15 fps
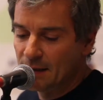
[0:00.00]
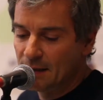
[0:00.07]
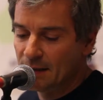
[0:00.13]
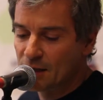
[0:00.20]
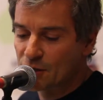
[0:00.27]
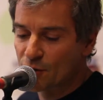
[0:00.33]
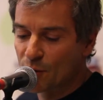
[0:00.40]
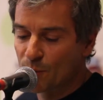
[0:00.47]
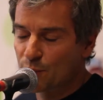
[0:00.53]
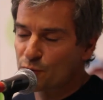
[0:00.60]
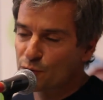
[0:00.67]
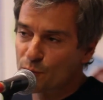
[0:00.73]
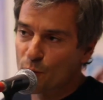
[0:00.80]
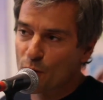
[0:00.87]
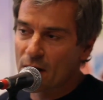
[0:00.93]
des gens
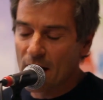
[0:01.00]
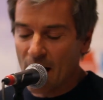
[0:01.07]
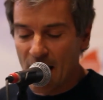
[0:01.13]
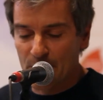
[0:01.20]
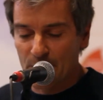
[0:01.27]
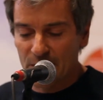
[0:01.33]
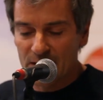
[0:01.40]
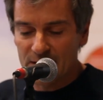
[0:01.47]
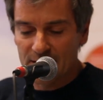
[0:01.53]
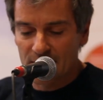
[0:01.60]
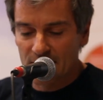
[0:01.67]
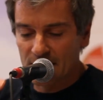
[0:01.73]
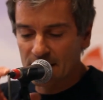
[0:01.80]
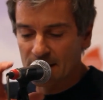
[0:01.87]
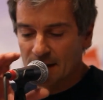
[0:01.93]
plus ou moins PIS,
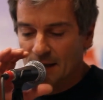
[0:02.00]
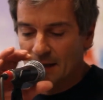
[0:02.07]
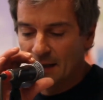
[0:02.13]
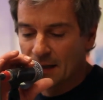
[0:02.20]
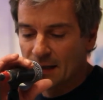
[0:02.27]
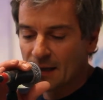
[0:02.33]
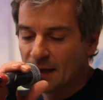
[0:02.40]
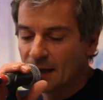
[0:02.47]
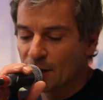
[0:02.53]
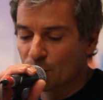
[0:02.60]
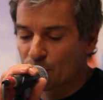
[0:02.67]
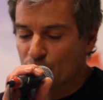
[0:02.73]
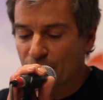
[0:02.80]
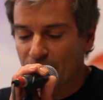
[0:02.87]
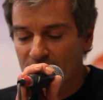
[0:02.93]
qui
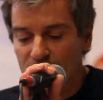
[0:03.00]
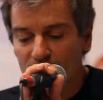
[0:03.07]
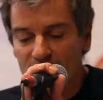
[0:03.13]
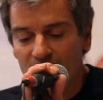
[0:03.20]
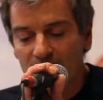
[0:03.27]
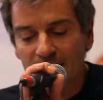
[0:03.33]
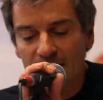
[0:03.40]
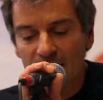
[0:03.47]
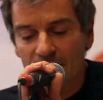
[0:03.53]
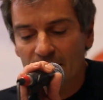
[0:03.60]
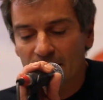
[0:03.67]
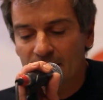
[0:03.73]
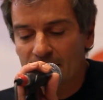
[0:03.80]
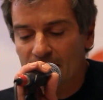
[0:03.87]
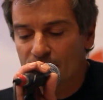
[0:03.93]
ont su faire société
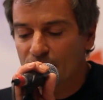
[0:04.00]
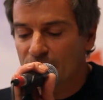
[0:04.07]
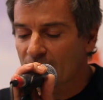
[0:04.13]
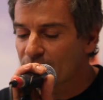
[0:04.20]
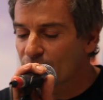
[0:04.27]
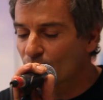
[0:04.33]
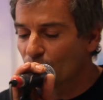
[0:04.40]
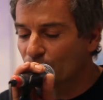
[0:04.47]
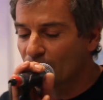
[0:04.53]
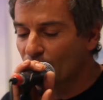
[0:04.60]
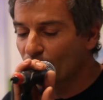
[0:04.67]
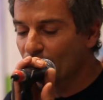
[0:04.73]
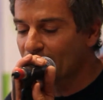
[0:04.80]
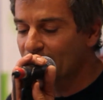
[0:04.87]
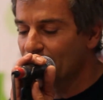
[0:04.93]
avec des associations, des
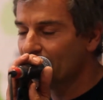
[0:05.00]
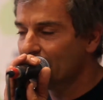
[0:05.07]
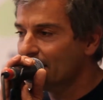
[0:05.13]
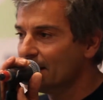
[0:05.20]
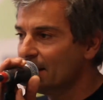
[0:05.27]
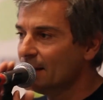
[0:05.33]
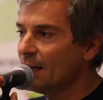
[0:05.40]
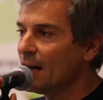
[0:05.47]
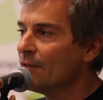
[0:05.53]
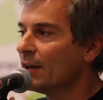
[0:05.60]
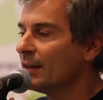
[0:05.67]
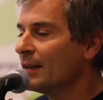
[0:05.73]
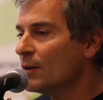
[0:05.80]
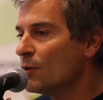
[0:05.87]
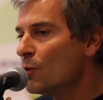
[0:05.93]
collectivités,
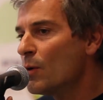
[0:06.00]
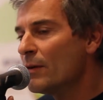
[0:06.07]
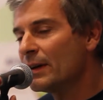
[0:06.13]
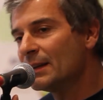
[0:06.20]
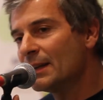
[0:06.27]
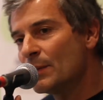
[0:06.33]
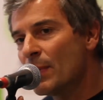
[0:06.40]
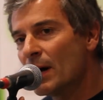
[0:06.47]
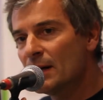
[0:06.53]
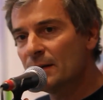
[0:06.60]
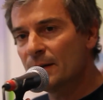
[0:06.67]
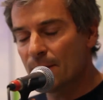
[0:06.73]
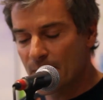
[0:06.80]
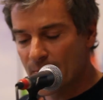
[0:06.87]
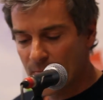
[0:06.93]
avec des hauts, avec des bas,
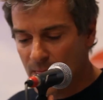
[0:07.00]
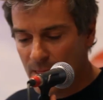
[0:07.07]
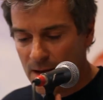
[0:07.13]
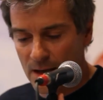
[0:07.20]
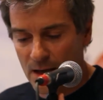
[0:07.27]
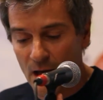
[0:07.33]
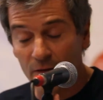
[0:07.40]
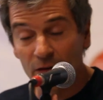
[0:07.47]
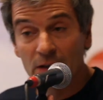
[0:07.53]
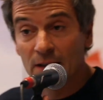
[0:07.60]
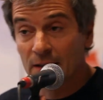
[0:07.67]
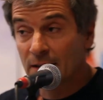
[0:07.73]
avec des